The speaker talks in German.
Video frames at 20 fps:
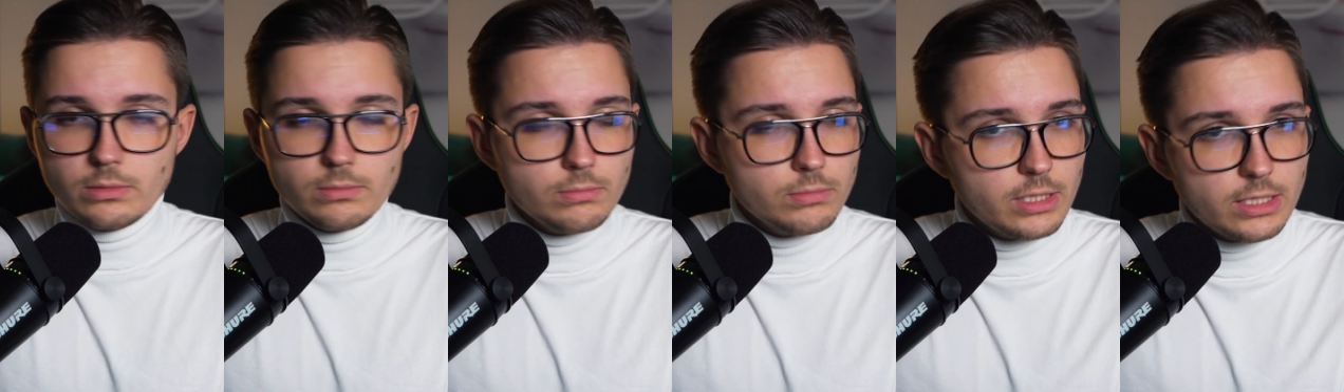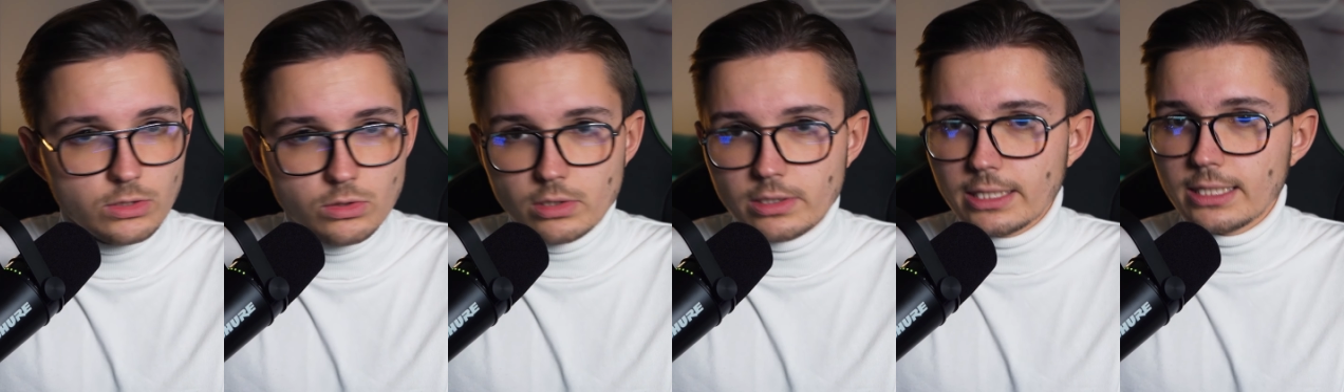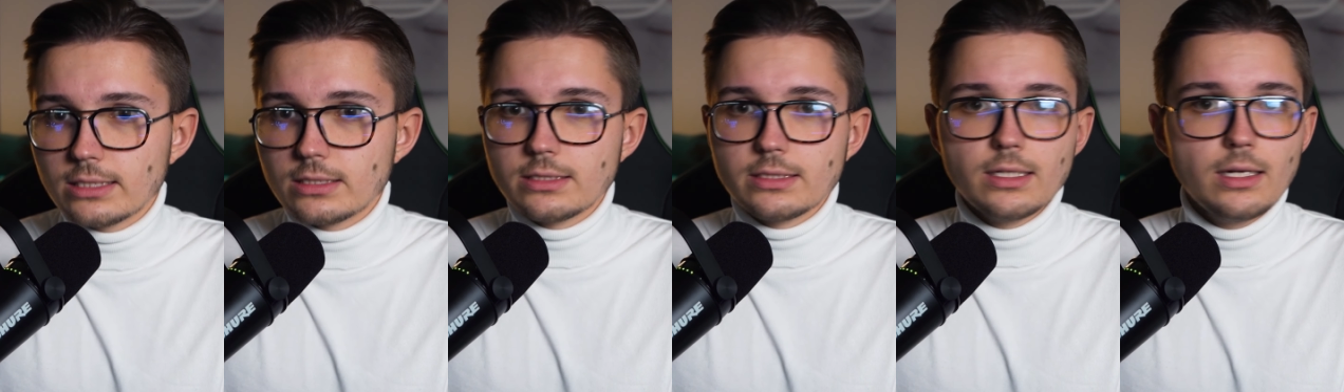
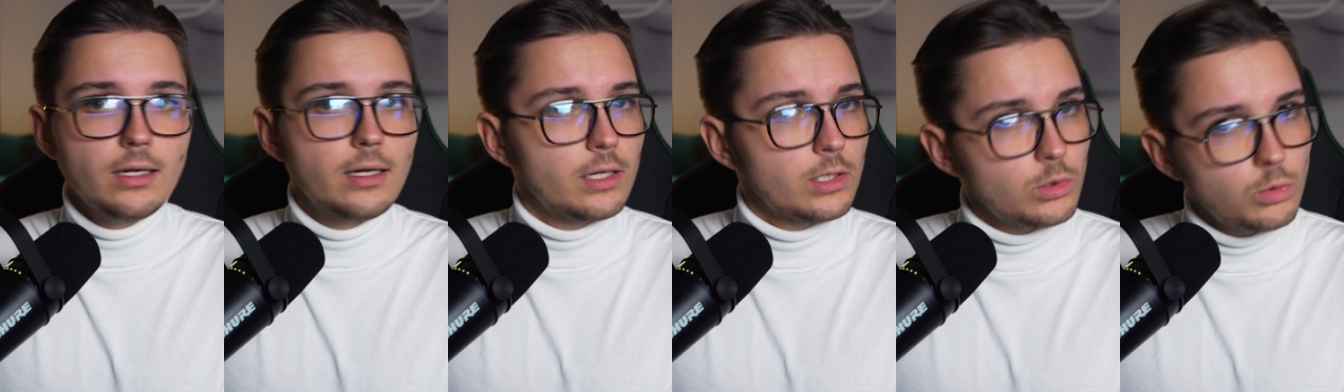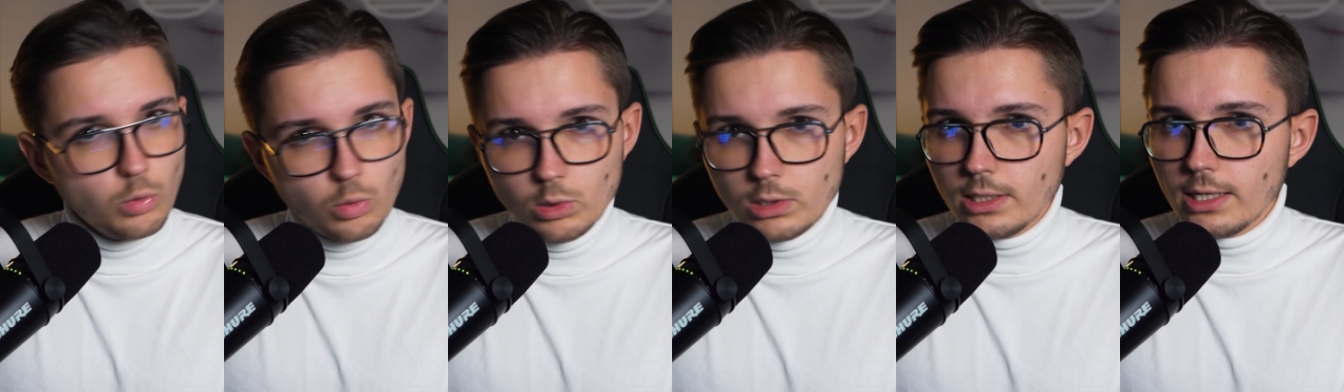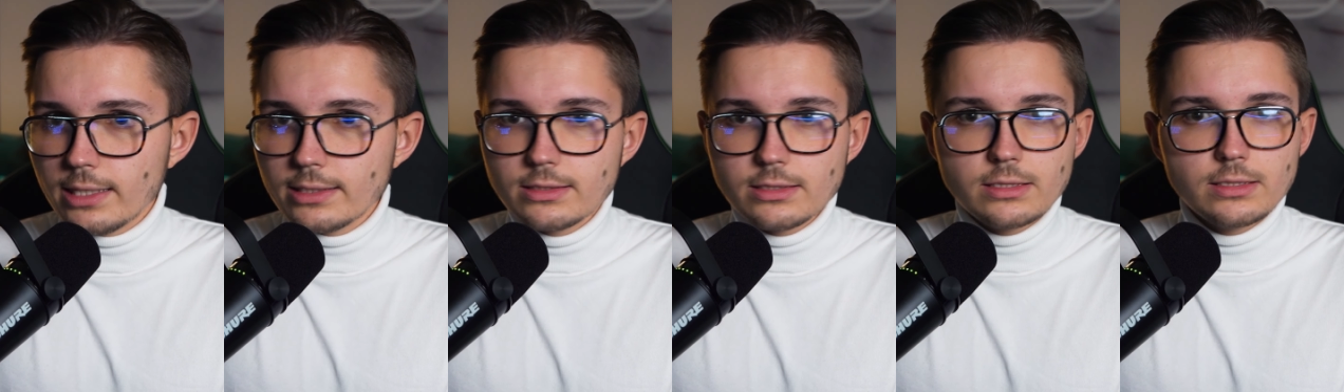TikTok-Ads, Google
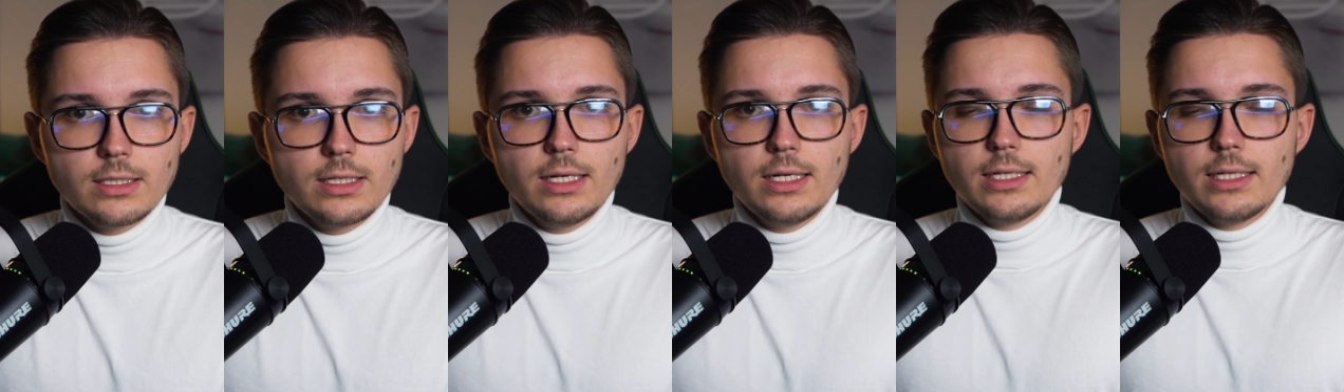Ads.